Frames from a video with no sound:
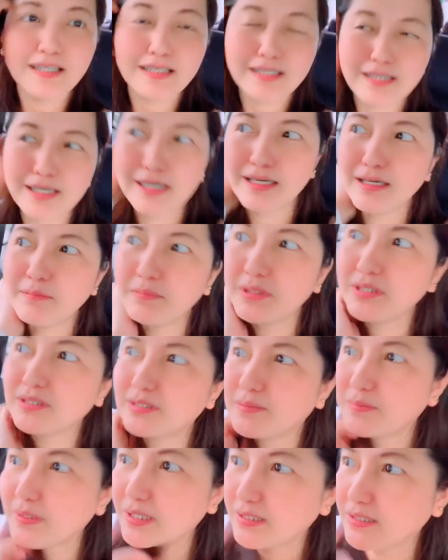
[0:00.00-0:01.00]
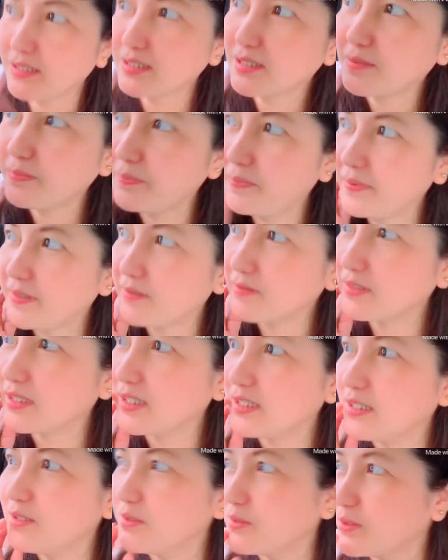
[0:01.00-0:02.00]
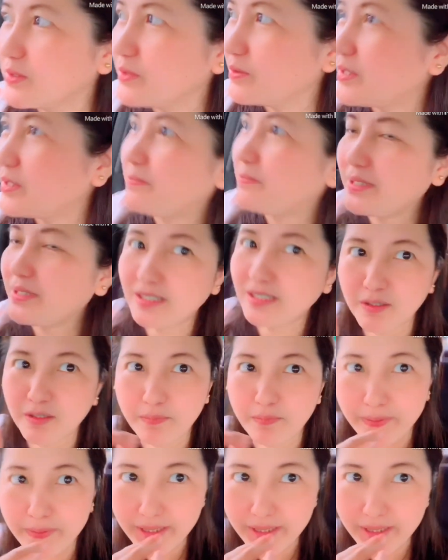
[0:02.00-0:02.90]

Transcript: Kahamis, Katos ba ang ilong? Uy, B daw B?